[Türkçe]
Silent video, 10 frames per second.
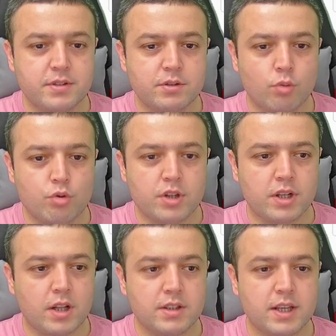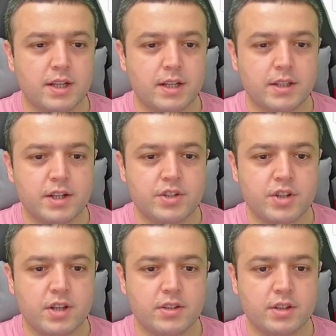96 genel
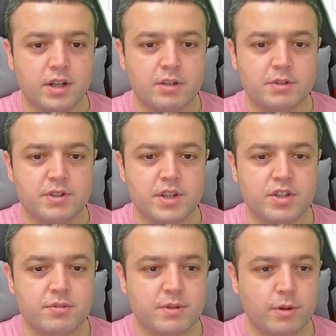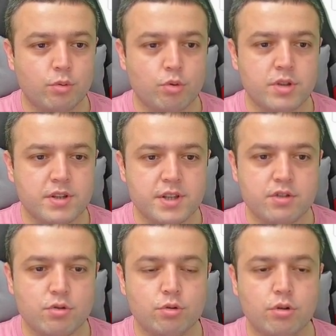derece takımını seçtiğimiz zaman 98
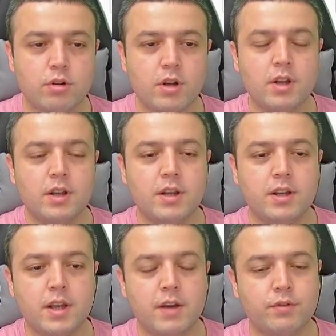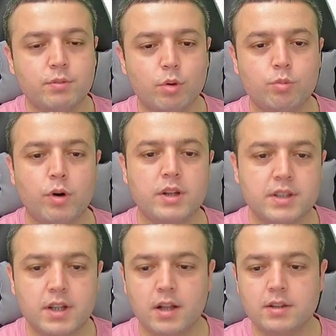oluyor. Ee, e-futbol puanı ile
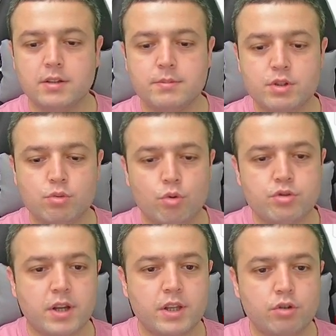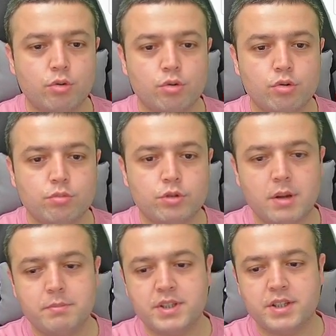aldığımız 97 oluyordu. Bu da
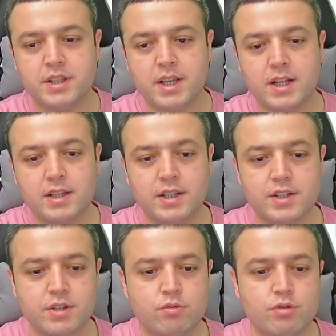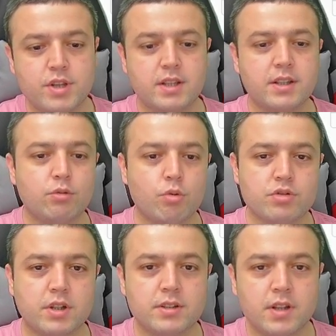bir tık genel derece yüksekte
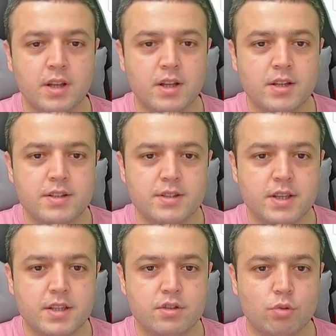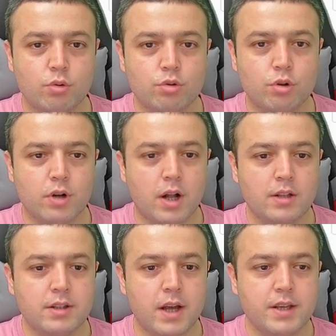98 oluyor.
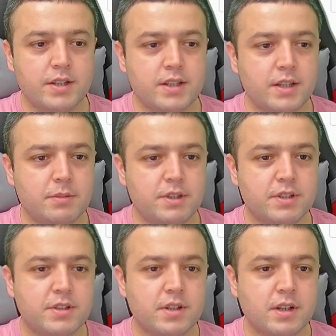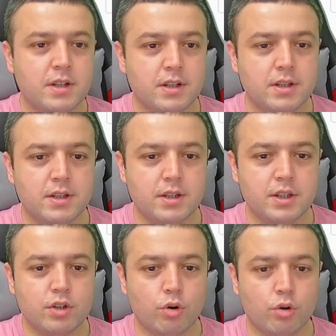Aldair yeni bir e,
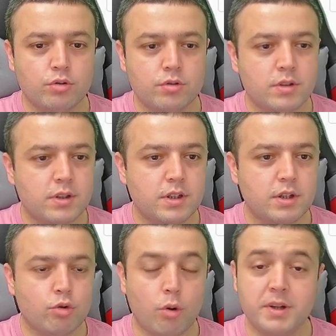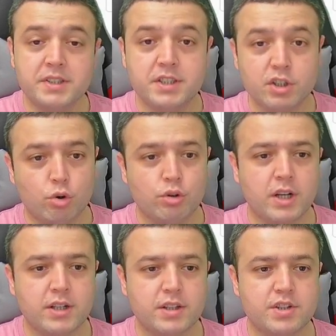ikon. E, Roma'nın ikonu
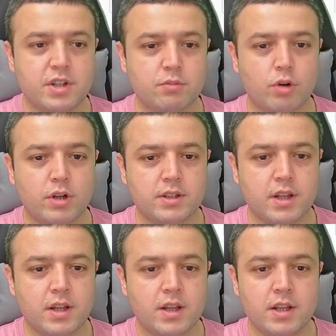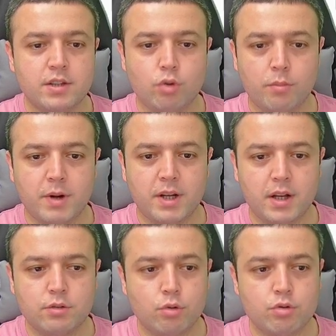arkadaşlar bu arada. Normal
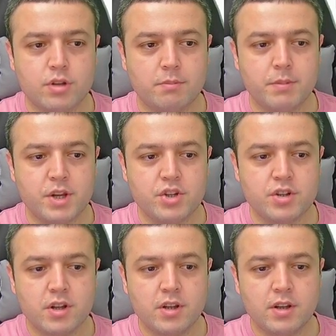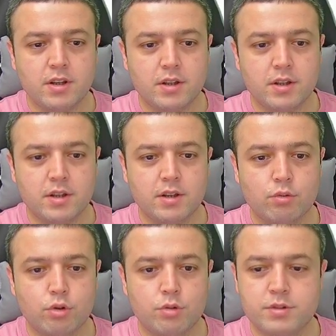hali 95 e, ee,
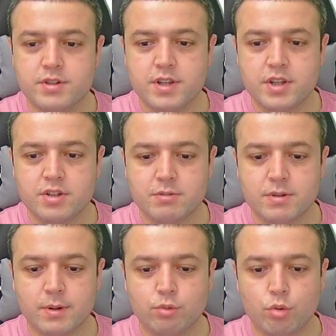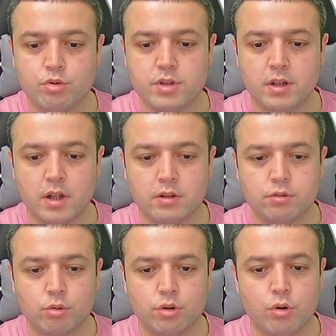kulübümüzü seçtiğimiz zaman 96
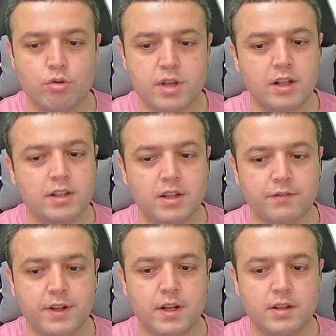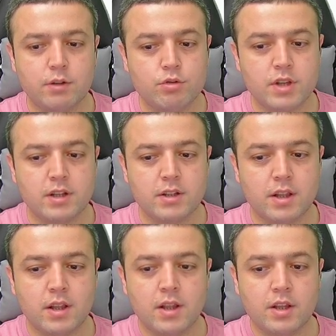oluyor. Özellikleri fena değil. Özellikle
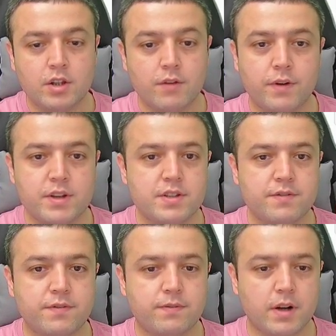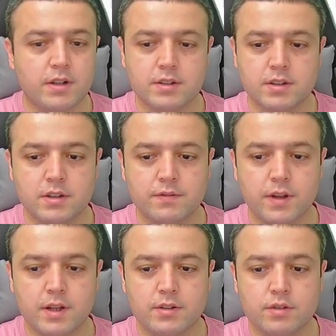defansif farkındalığı
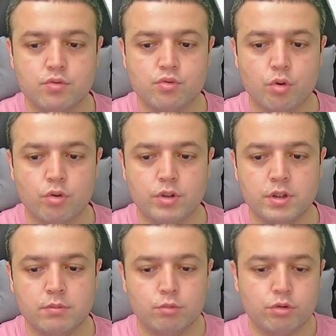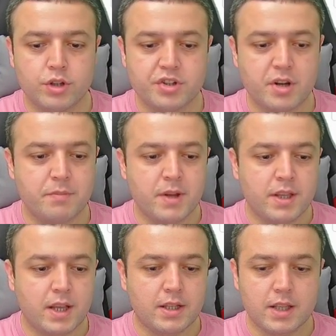falan çok iyi, muhteşem.
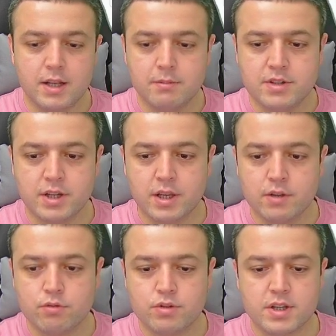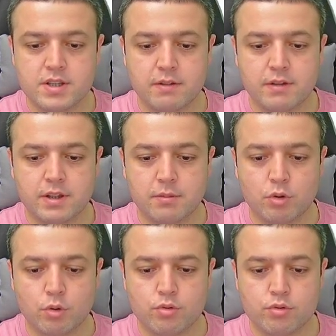Yani gelebilecek en yüksek seviyede bir
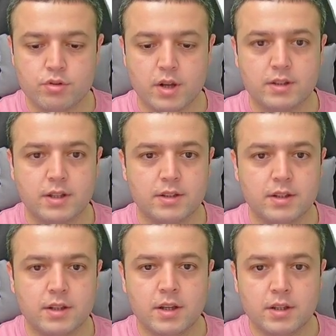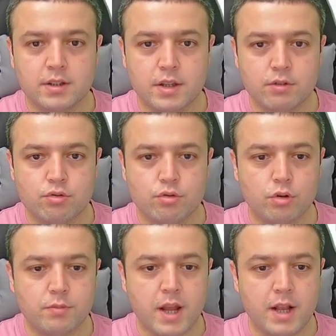oyuncu zaten diye düşünüyorum.
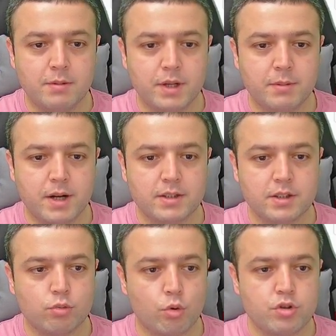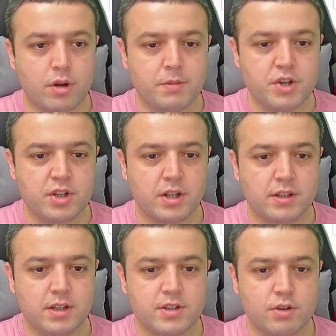Elver'e baktık 95 genel
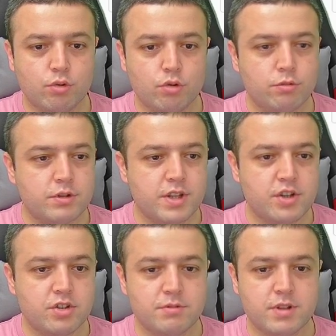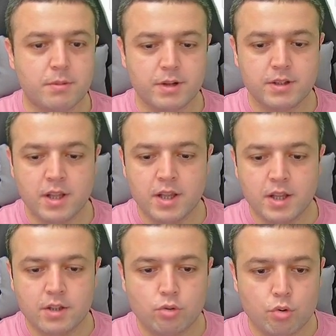derece kulübünü seçtiğimiz zaman
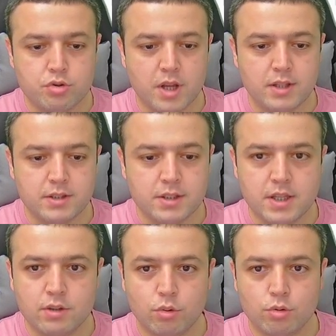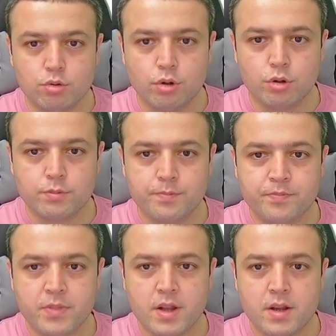97 oluyor.
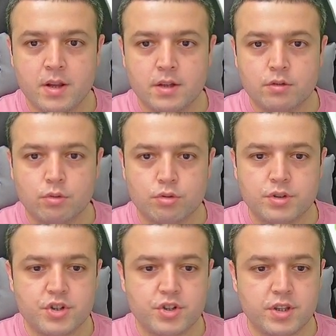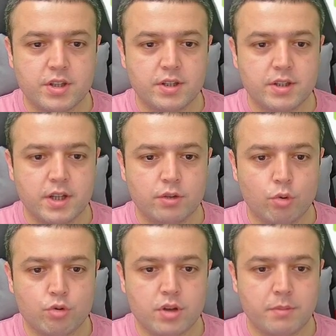Rosicki yine
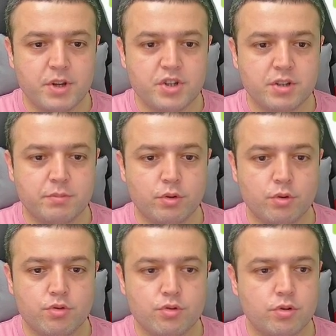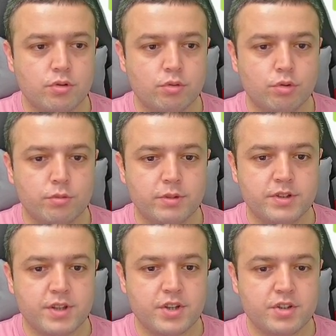95'lik bir oyuncu kulübünü
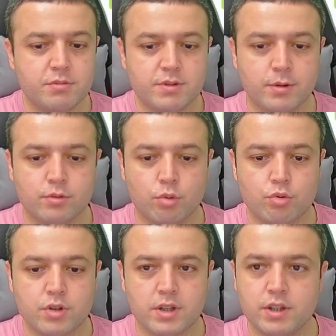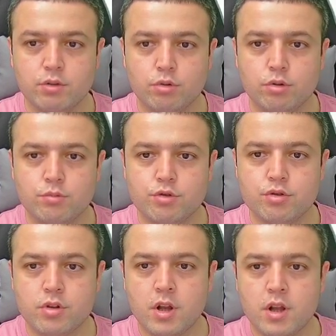seçtiğimiz zaman 97 oluyormuş.
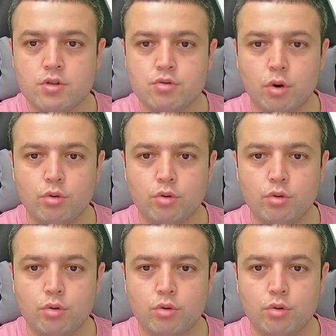Son